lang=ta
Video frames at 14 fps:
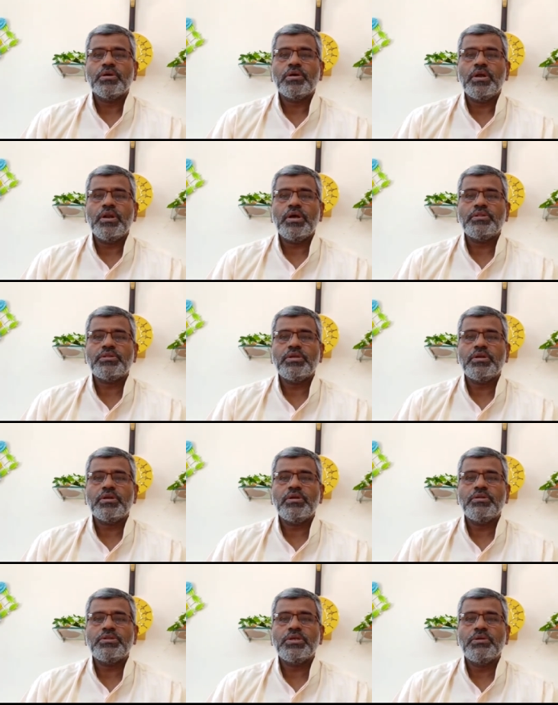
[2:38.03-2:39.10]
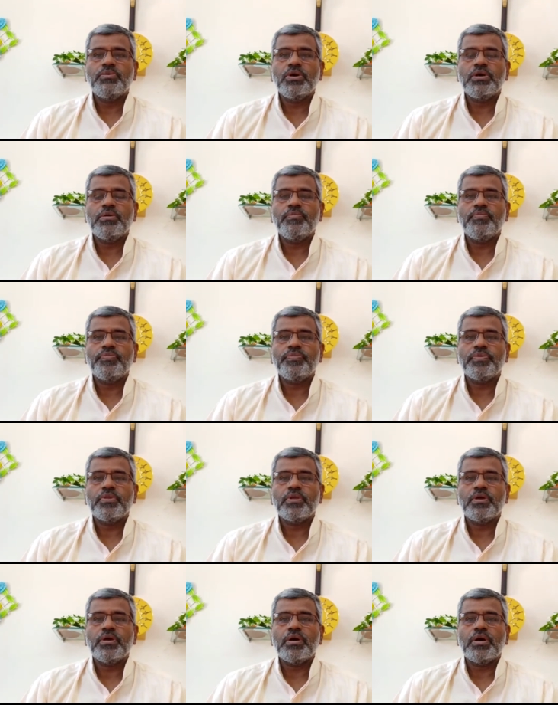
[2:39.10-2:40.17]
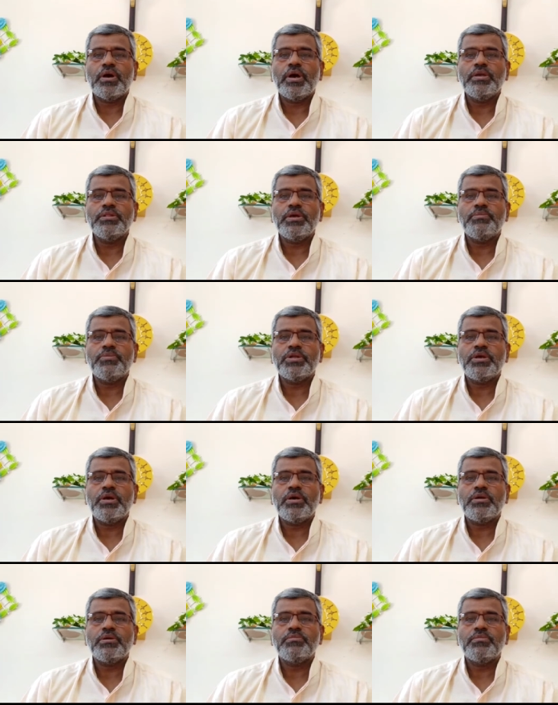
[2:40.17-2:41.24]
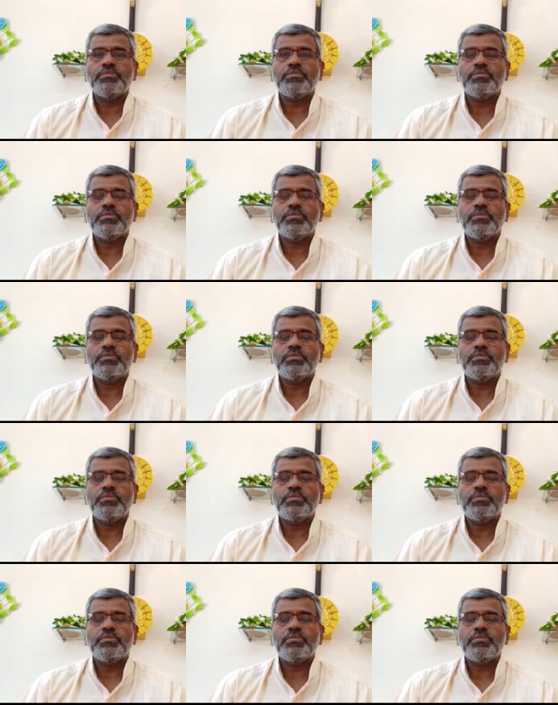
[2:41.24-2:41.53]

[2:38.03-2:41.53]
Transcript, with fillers: கலாத்திற்கு திருமுகம் ஐந்தாம் அதிகாரம்